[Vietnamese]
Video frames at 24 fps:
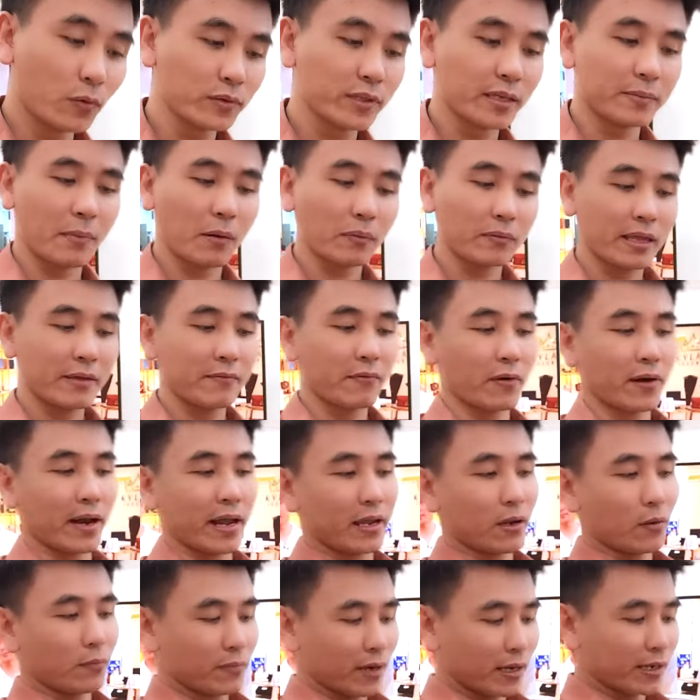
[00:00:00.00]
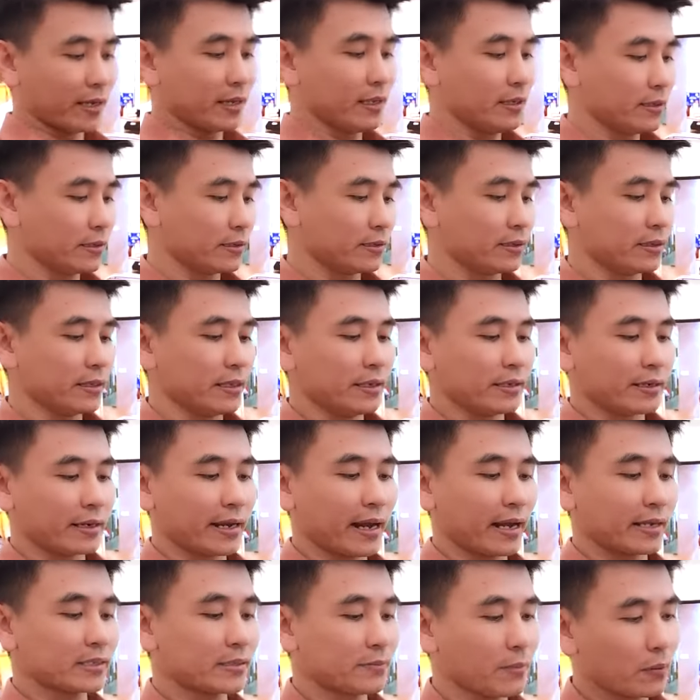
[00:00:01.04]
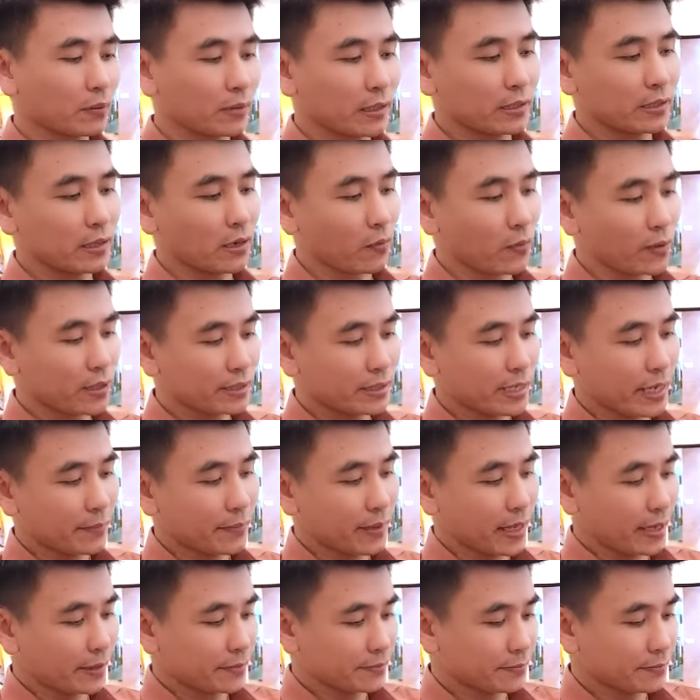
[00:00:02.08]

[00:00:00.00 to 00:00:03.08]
thì móc thêm vào đây cũng rất dễ thương thì Lan sẽ móc thử cho quý khách xem nha